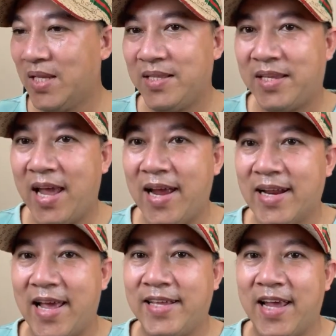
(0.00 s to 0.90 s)
Chê
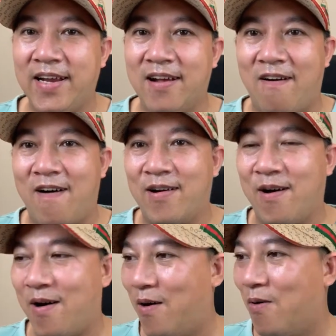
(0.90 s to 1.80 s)
này chê nọ
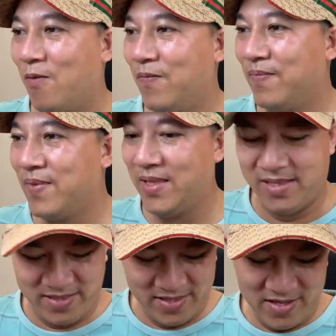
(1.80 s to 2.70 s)
đồ.
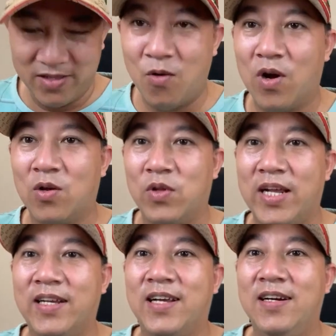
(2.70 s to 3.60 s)
Thua là thua tiền
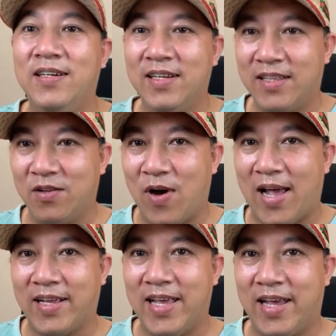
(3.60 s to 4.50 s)
luật sư á, thua bài
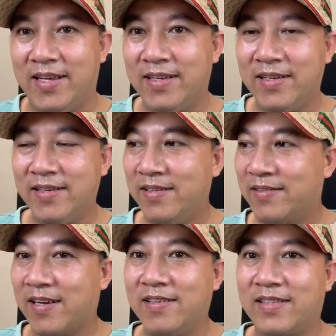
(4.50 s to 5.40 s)
cái gì?
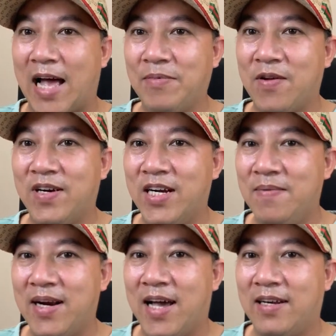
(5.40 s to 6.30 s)
Từ 8,5 triệu
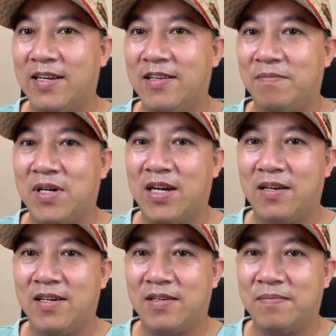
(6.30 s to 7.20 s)
mà lên
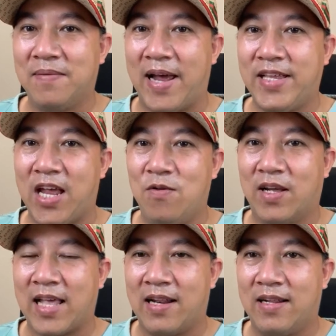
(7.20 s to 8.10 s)
được 17 triệu
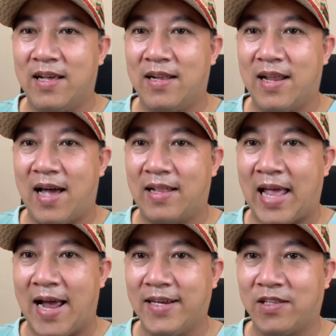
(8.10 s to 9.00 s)
là
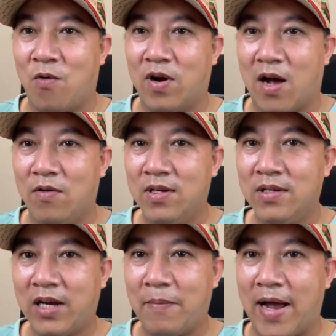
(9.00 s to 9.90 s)
thắng chứ thua đâu.
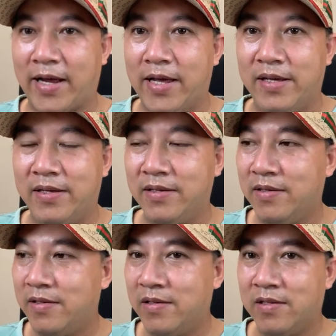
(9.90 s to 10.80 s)
Các bạn kỳ.
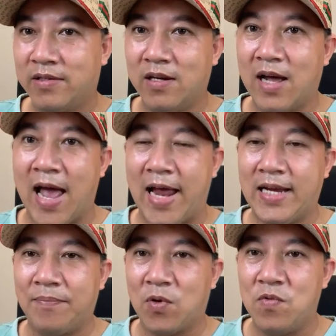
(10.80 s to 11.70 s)
Từ 2
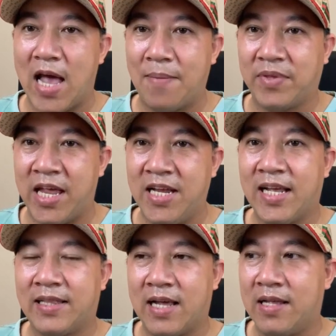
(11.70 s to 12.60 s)
năm tù giam chuyển
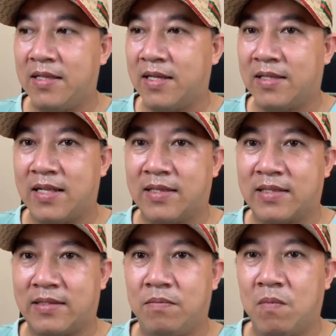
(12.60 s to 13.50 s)
thành
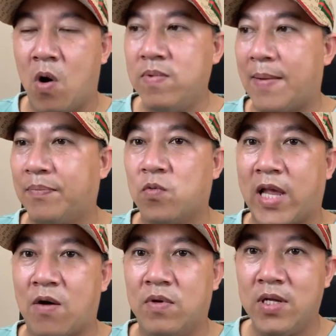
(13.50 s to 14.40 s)
4 năm tù treo.